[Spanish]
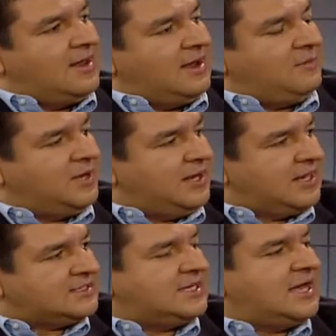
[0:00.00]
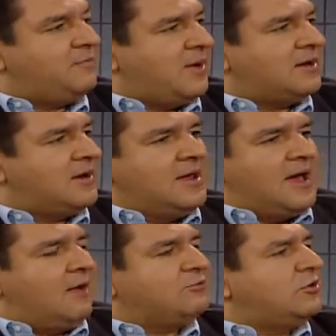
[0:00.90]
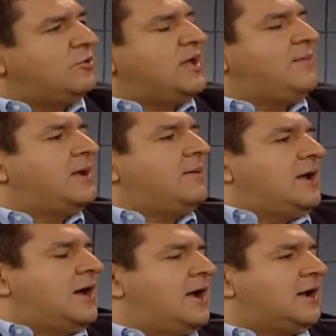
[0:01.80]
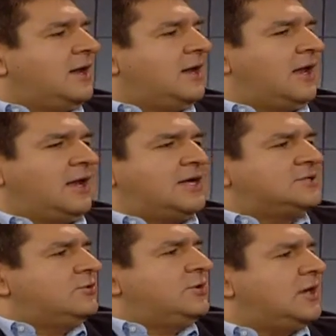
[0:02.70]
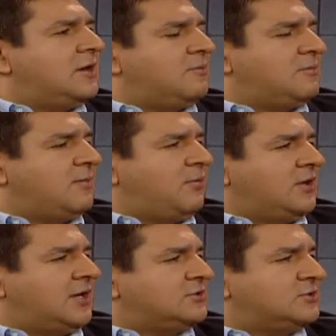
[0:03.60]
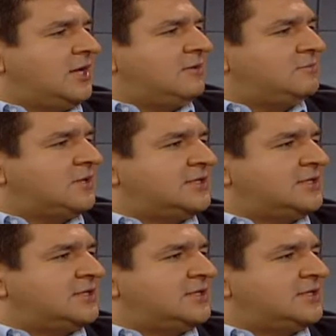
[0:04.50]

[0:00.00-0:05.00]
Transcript: el PRI le exigía al PAN autonomía para manejar el, gasto de, política social.